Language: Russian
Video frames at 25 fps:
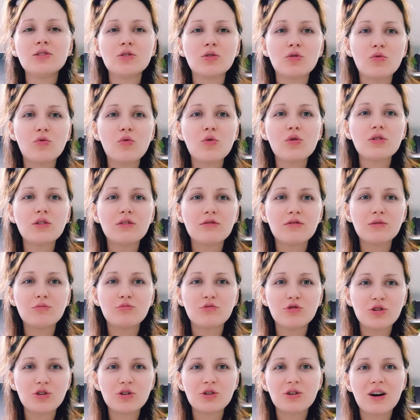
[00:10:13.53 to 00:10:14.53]
Голого
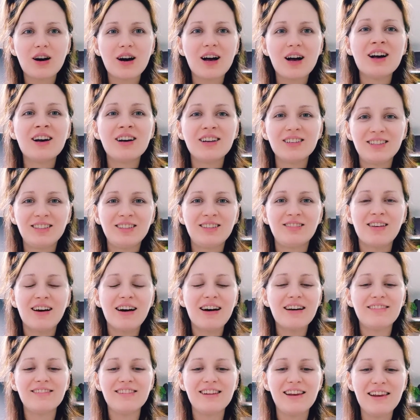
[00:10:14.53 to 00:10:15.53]
мужика
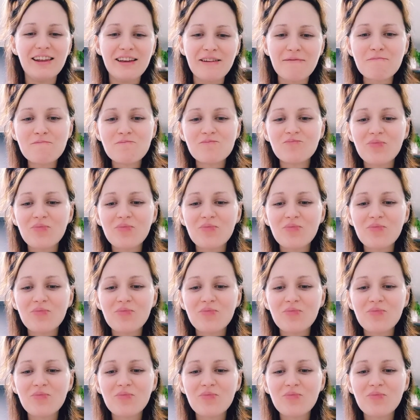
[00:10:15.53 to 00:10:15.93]
оставили